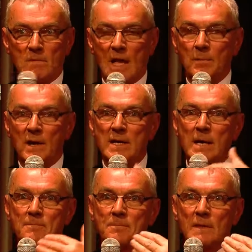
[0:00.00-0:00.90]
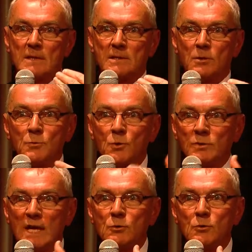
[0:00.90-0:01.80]
Après, il y a un certain nombre de
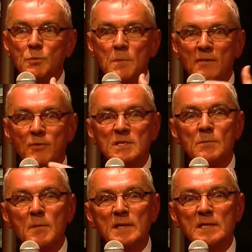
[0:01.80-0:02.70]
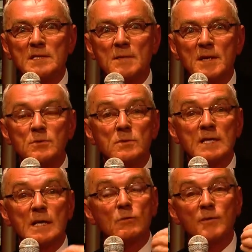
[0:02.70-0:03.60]
contraintes qu'on ne peut pas forcément maîtriser parce que
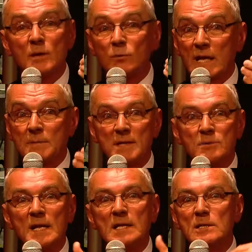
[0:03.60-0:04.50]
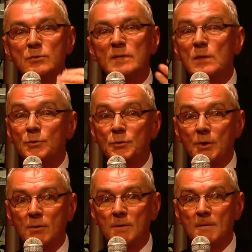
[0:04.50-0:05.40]
c'est quelquefois des contraintes personnelles qui sont nées
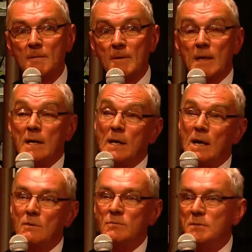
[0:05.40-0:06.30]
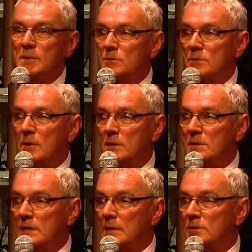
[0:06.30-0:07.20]
entre-temps. Et là, oui, bien sûr, hein,
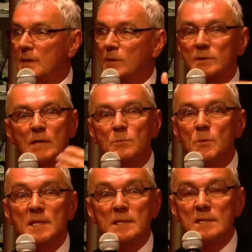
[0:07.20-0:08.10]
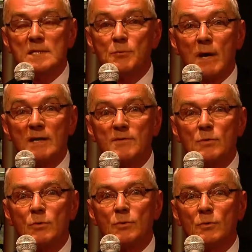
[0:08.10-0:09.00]
s'il y a, je sais pas, les contraintes de mobilité, ça peut arriver en
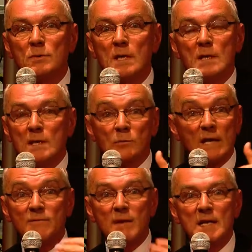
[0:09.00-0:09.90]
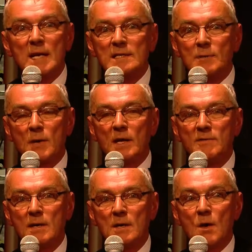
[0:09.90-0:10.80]
cours de route, des contraintes familiales, ça peut
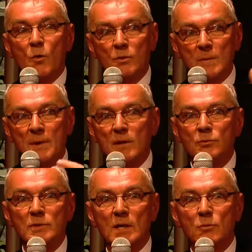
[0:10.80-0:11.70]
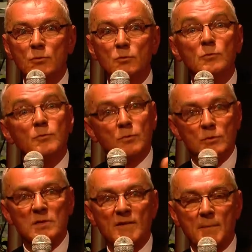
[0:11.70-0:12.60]
arriver. On est prêt à en tenir compte, on ne
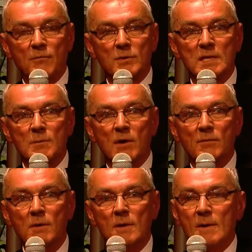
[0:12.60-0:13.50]
le savait pas forcément avant.